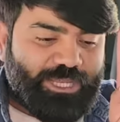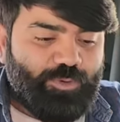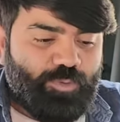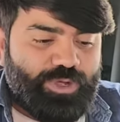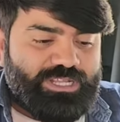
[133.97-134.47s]

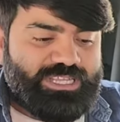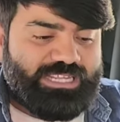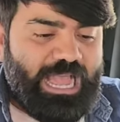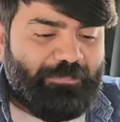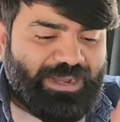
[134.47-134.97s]
क्यों
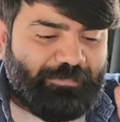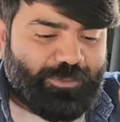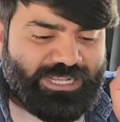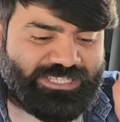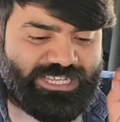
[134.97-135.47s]
चलिए यहां पर
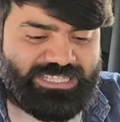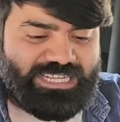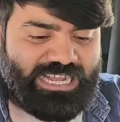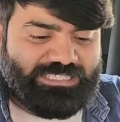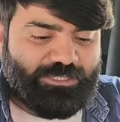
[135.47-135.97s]
आपको एक चीज
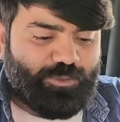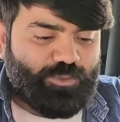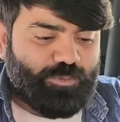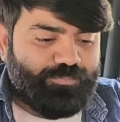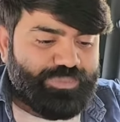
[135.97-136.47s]
दिखाते
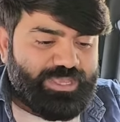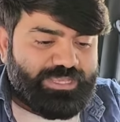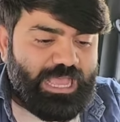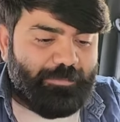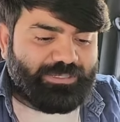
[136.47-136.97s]
दोस्तों
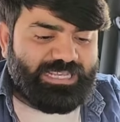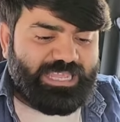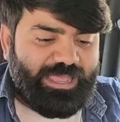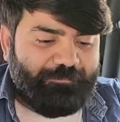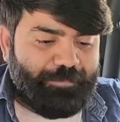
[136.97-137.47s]
यहां पर
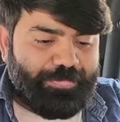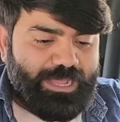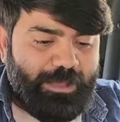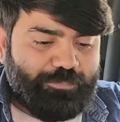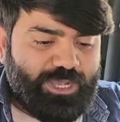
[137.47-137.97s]
देखिए
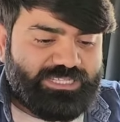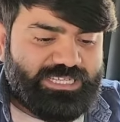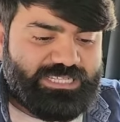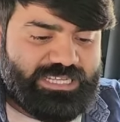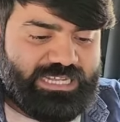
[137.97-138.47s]
आपको एक
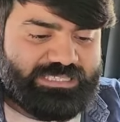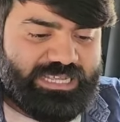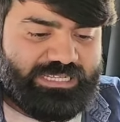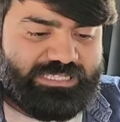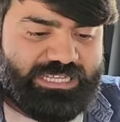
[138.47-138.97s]
चीज
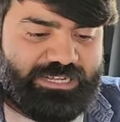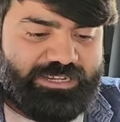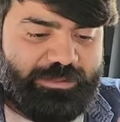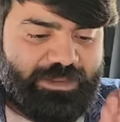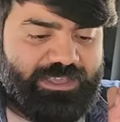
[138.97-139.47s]
दिखाते हैं ये देखिए
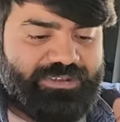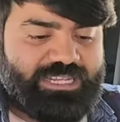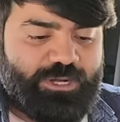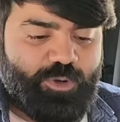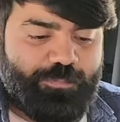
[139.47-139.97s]
ड्रीम
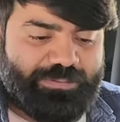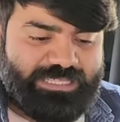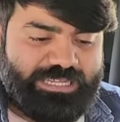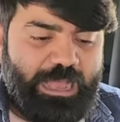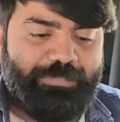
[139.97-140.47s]
इलेवन
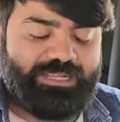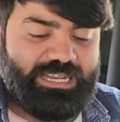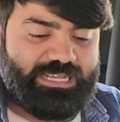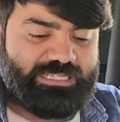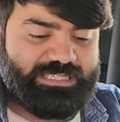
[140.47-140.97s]
करोड़पति यहां पर
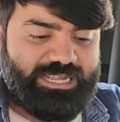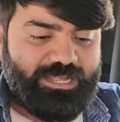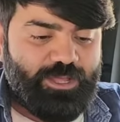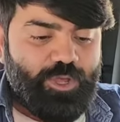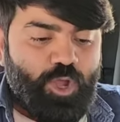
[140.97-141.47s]
क्लिक करते
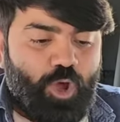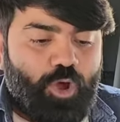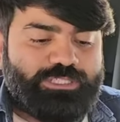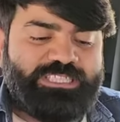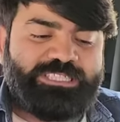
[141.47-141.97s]
हैं
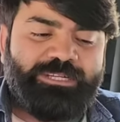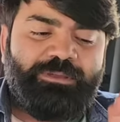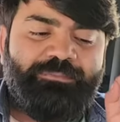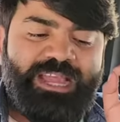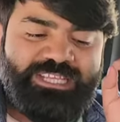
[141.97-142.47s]
और जितने
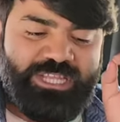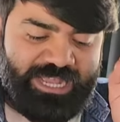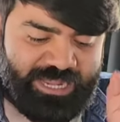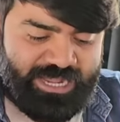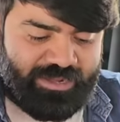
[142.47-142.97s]
भी मैच
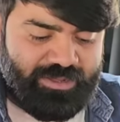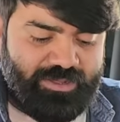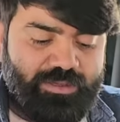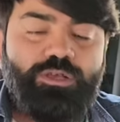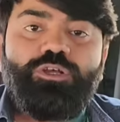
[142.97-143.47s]
हैं
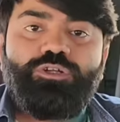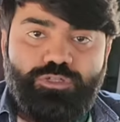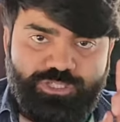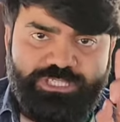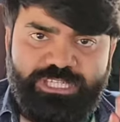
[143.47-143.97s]

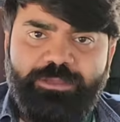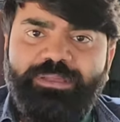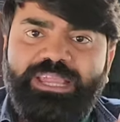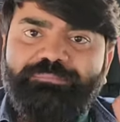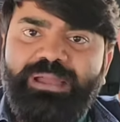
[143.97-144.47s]
जितने
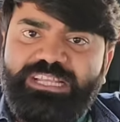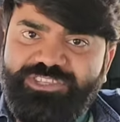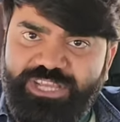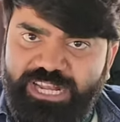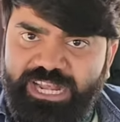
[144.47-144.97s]
भी मैच
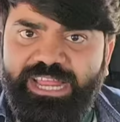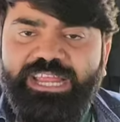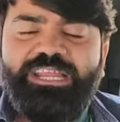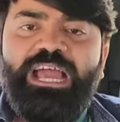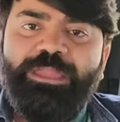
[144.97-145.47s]
चल रहे
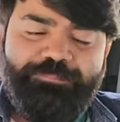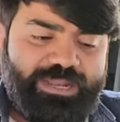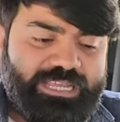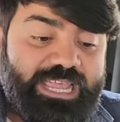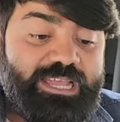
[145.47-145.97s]
हैं
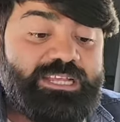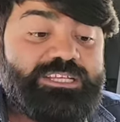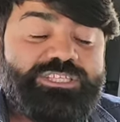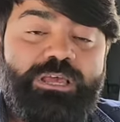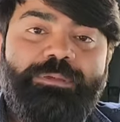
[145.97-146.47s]
आईपीएल के
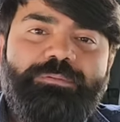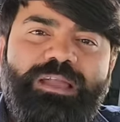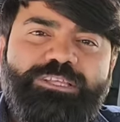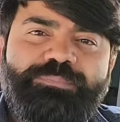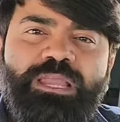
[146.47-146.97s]
सभी
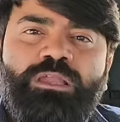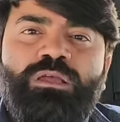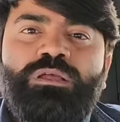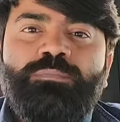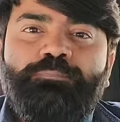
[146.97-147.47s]
मैच में
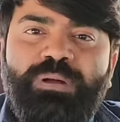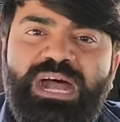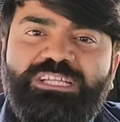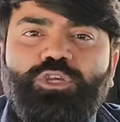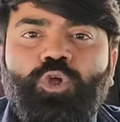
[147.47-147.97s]

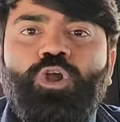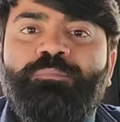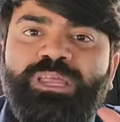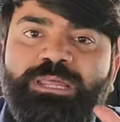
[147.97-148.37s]
पांच लोग